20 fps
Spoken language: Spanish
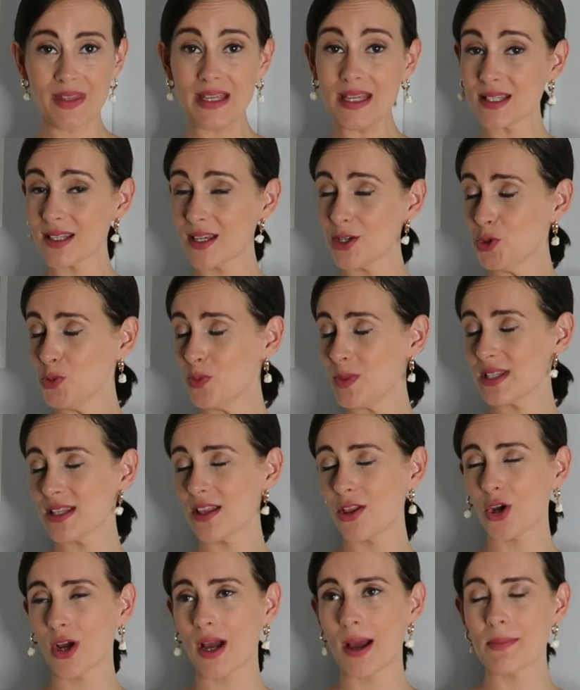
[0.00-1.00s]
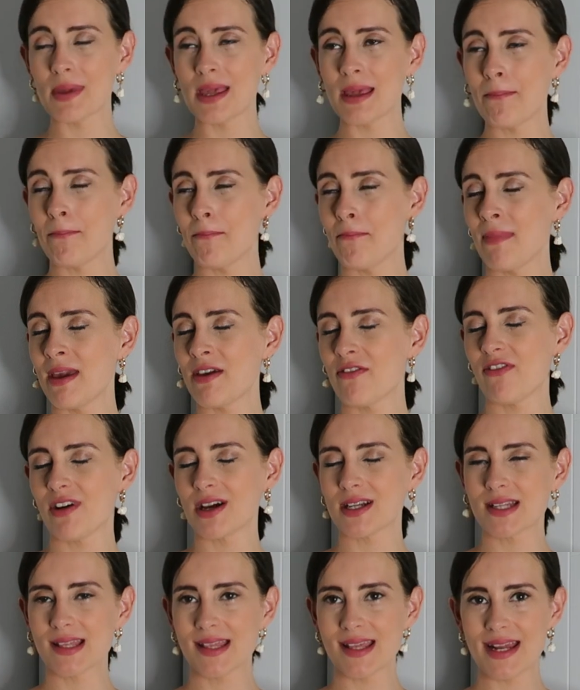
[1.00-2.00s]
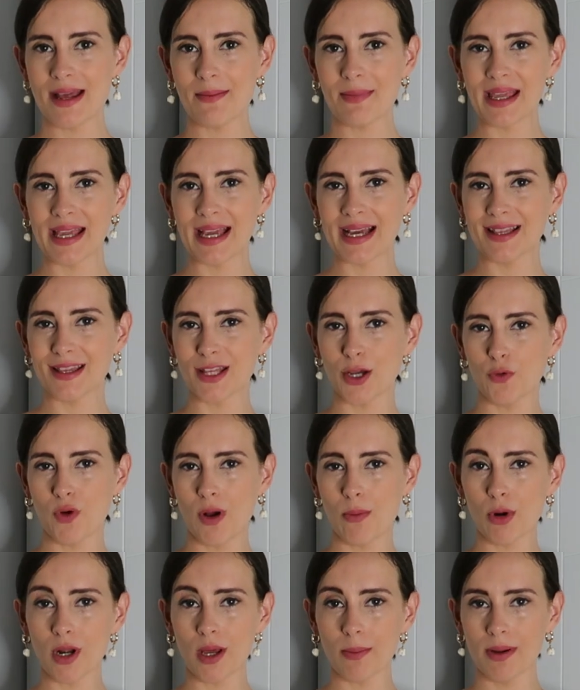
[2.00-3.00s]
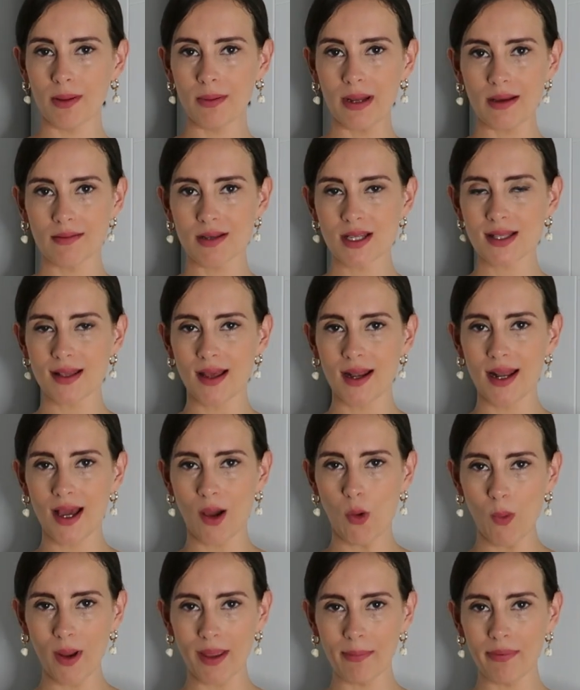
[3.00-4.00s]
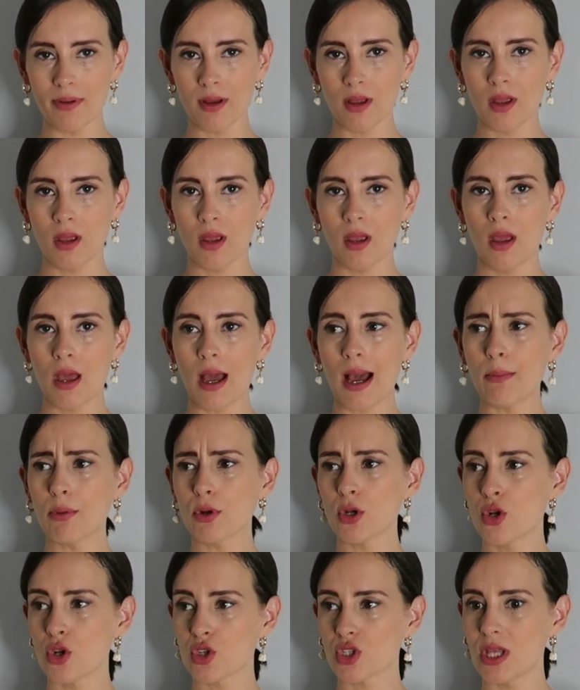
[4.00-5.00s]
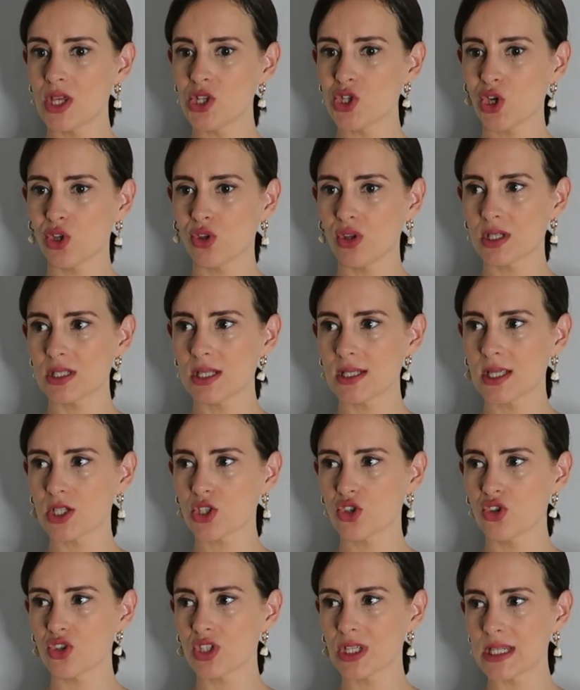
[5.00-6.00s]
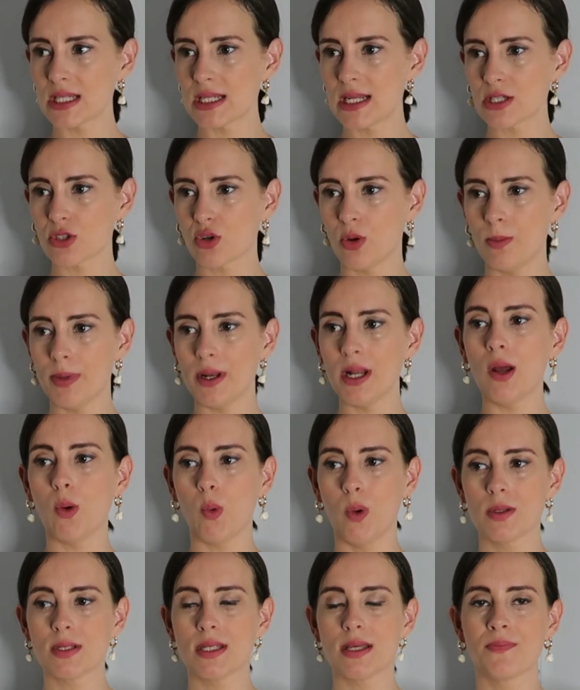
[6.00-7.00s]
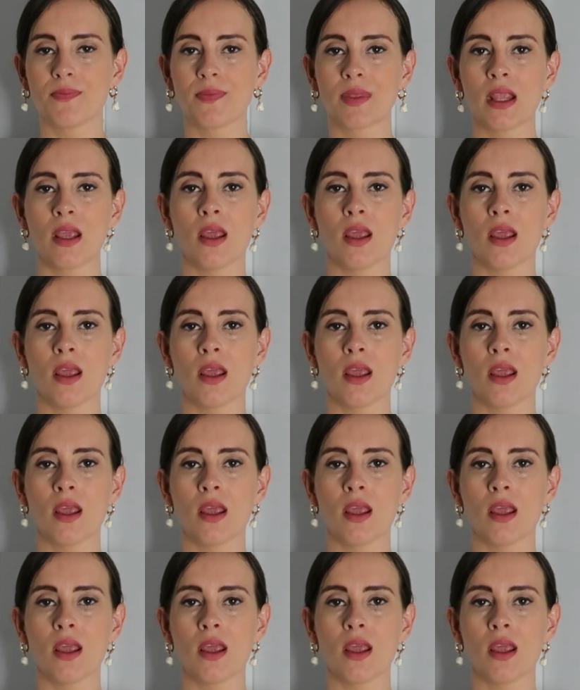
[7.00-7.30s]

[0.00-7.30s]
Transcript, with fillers: Y es que es un vestido que a mí me fascina, me encanta. Fue amor a primera vista en la web. Ah, bueno, no os he dicho que todas estas cosas las compré en la web, sí.